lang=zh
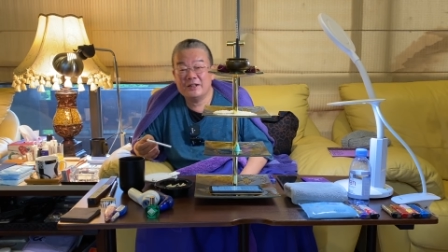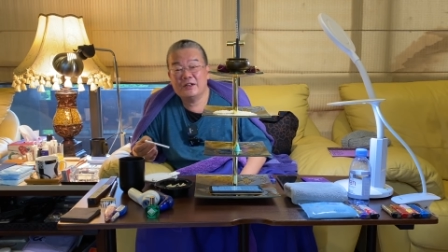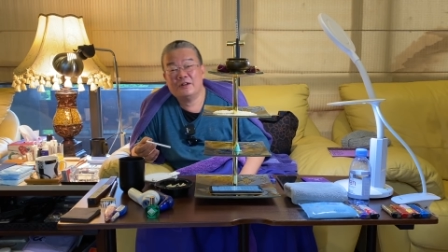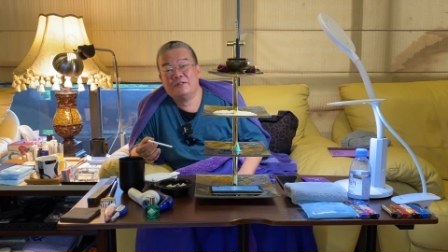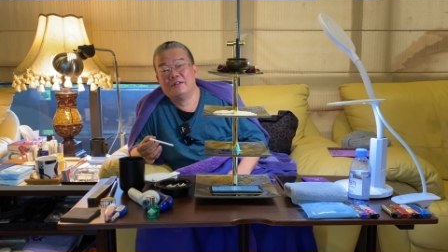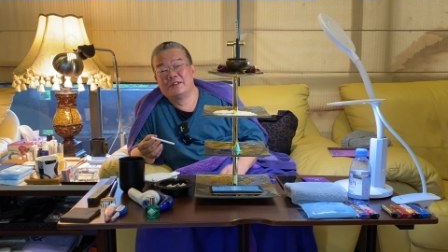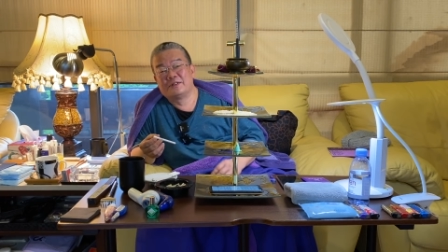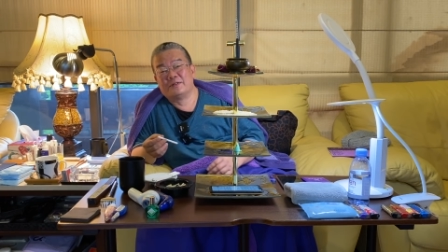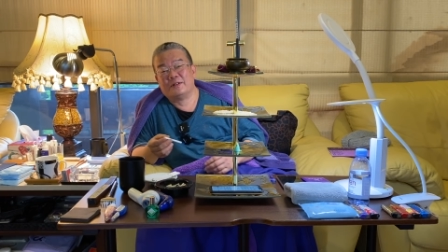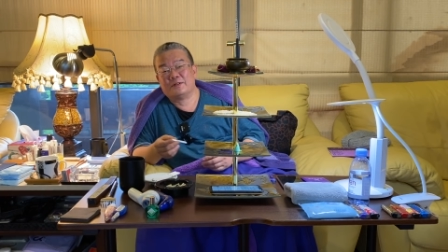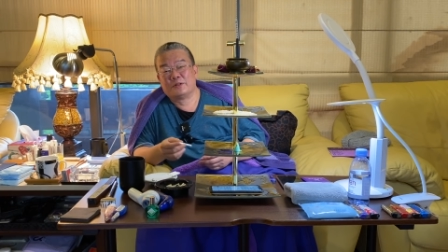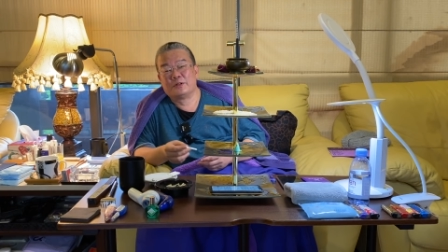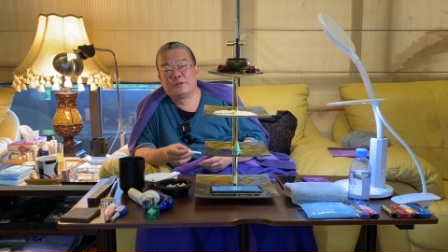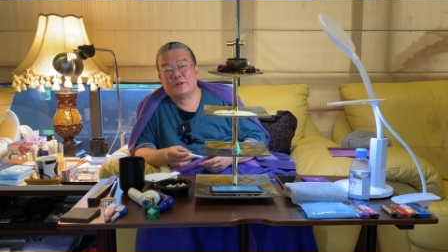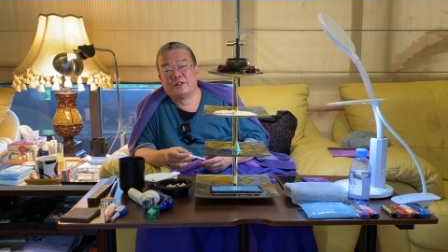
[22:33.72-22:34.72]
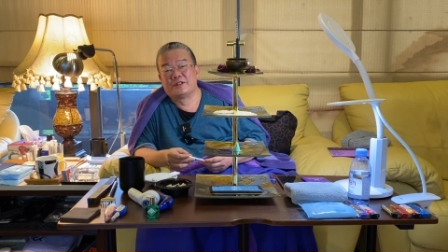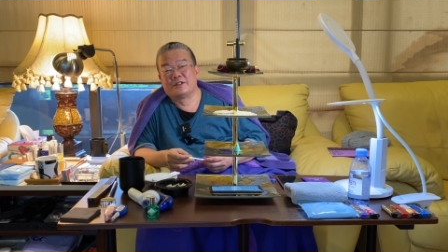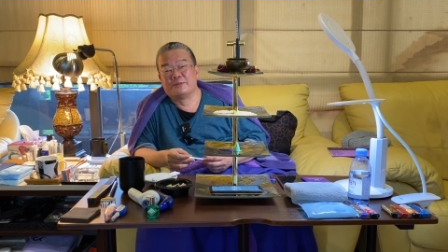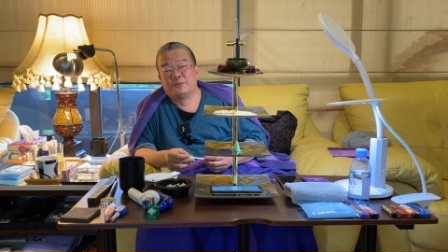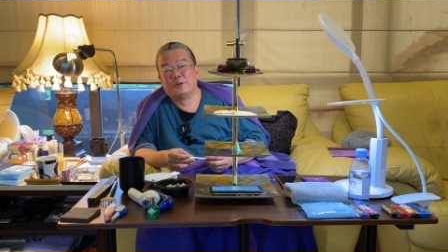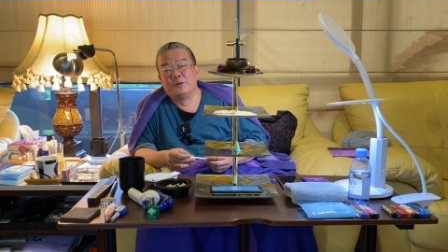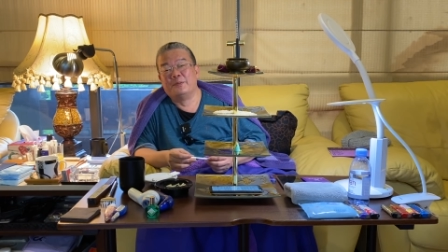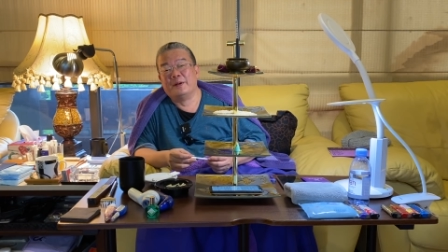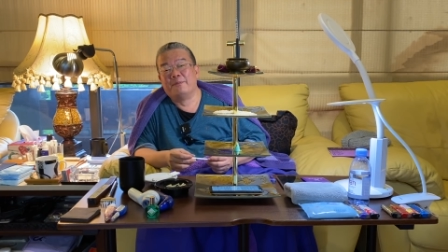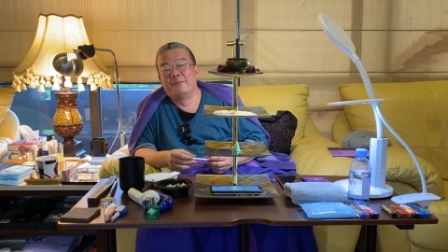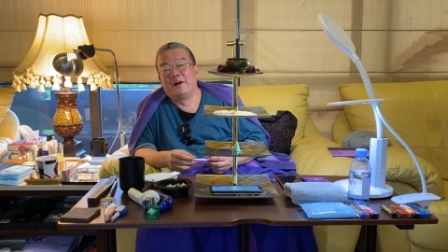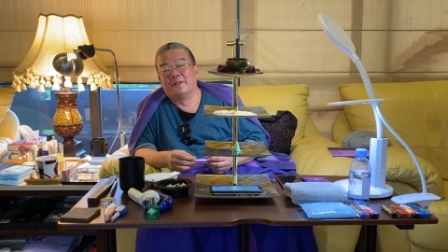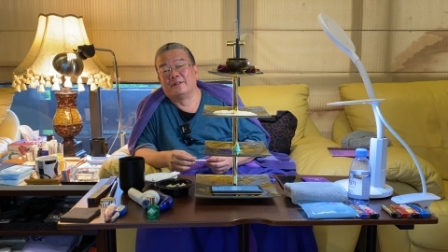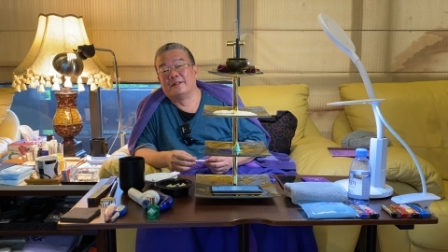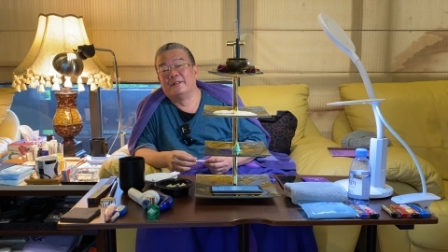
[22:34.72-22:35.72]
为什么我都觉得直播蛮
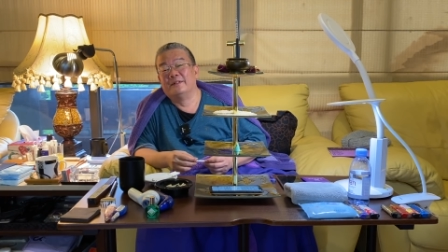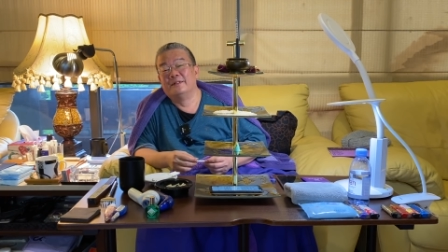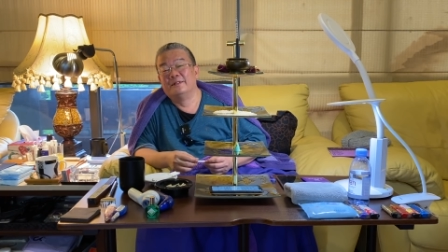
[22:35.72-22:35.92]
棒的？